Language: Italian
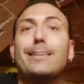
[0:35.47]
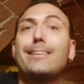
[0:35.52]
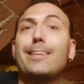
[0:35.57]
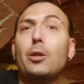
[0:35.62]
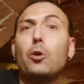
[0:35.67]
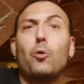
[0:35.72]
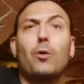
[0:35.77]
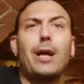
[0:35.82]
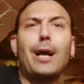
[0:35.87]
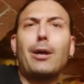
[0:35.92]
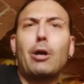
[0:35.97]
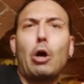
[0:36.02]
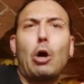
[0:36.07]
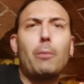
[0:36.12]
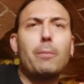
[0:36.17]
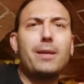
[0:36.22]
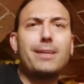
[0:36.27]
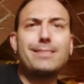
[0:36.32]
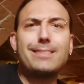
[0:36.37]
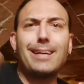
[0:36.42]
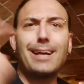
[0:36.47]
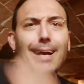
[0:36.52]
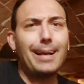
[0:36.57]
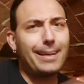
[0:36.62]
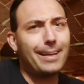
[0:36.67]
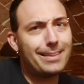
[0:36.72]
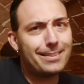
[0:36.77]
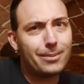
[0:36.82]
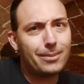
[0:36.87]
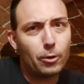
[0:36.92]
di Luca Comics,
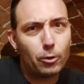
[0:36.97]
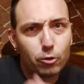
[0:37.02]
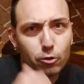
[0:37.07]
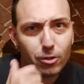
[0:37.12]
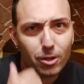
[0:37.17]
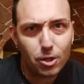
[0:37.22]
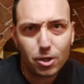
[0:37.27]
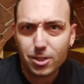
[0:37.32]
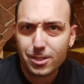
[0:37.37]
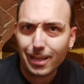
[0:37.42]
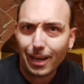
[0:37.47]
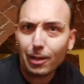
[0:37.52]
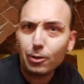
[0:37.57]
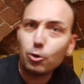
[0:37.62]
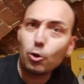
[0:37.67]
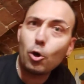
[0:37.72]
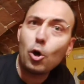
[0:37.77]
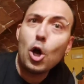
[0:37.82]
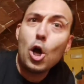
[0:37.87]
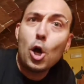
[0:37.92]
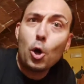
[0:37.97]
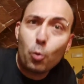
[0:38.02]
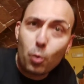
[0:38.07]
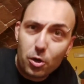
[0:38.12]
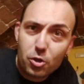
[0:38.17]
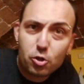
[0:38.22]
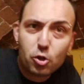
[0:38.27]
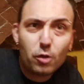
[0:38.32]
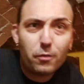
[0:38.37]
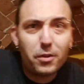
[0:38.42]
anche se io sto registrando
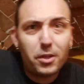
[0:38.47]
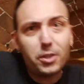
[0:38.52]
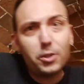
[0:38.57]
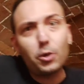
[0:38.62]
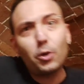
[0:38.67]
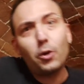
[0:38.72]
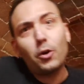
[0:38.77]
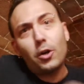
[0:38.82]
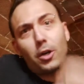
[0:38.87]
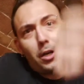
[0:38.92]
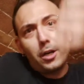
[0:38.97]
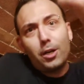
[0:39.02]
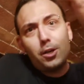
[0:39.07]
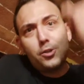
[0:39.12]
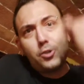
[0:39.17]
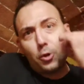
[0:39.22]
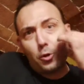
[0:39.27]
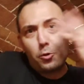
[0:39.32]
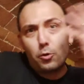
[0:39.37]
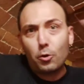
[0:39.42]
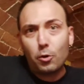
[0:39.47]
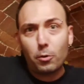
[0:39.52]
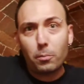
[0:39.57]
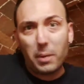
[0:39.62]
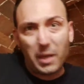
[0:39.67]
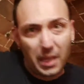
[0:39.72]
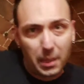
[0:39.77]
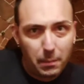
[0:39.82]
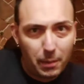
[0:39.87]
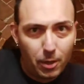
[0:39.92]
questo video il giorno
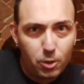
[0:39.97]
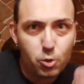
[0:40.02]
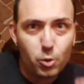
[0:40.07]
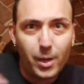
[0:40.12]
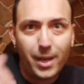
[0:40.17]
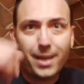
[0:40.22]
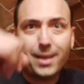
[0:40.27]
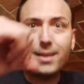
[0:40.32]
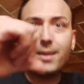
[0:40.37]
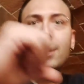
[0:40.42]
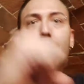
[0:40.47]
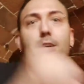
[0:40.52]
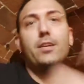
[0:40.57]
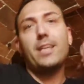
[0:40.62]
prima, cioè eh,